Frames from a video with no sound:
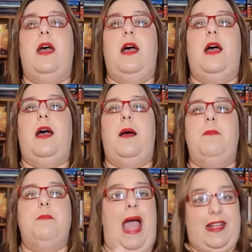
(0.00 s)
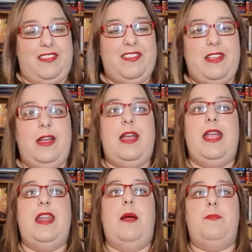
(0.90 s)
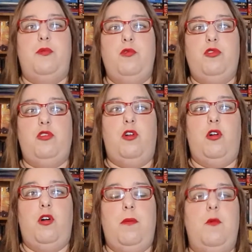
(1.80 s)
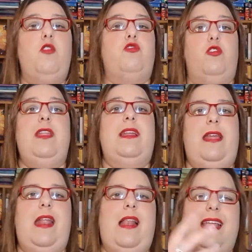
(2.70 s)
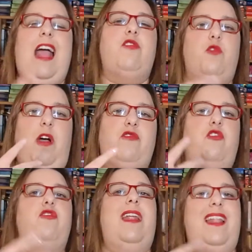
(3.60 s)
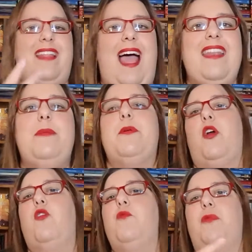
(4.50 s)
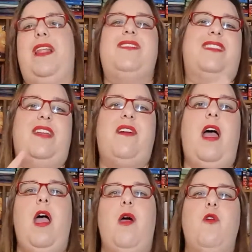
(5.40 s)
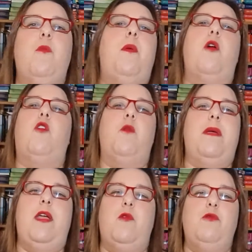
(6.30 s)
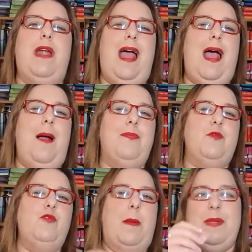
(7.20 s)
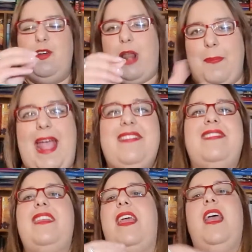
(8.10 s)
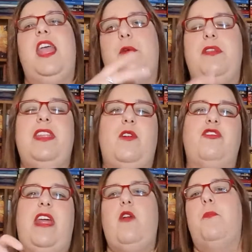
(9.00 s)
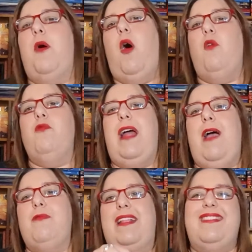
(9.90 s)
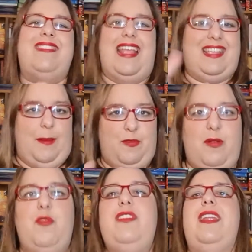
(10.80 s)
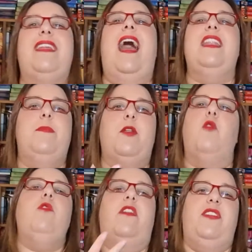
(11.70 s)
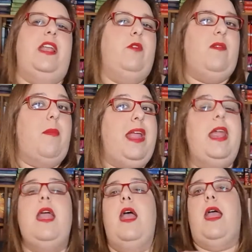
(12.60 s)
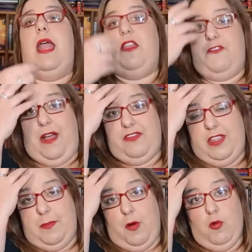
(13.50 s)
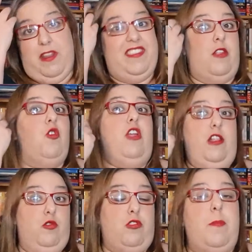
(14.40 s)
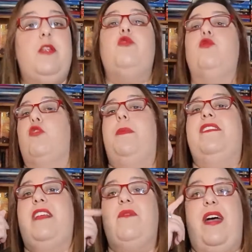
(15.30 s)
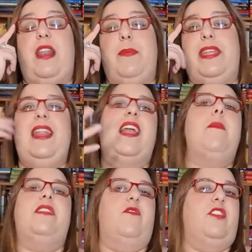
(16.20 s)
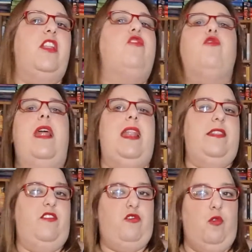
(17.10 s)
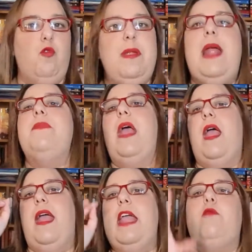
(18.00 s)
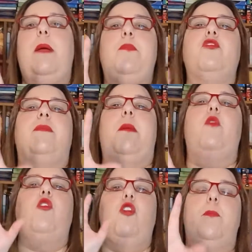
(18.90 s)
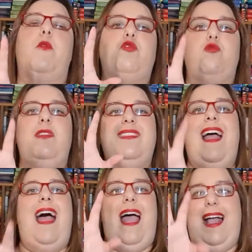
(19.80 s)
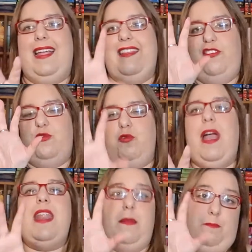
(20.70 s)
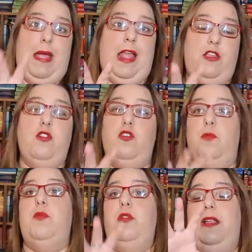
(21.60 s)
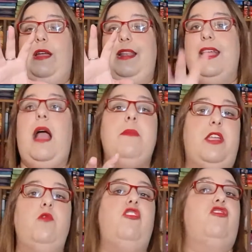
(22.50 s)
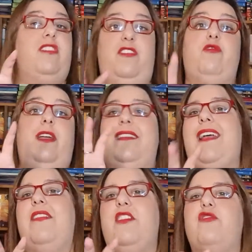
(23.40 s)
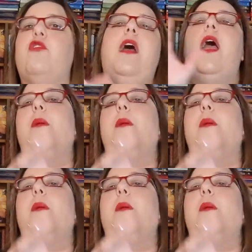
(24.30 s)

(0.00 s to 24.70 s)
Uh, Max era appunto molto le- era legato a sua sorella Dani, però comunque la trattava un po' come una, una piccola peste e quindi era un po' una, una, zecca, possiamo dire Dani, però lui alla fine le voleva bene e infatti poi lui ha rischiato il tutto e per tutto per salvarla perché il legame tra fratello e sorella è indissolubile. E qui appunto abbiamo l'opportunità anche di studiare meglio il legame che unisce le tre sorelle Sanderson,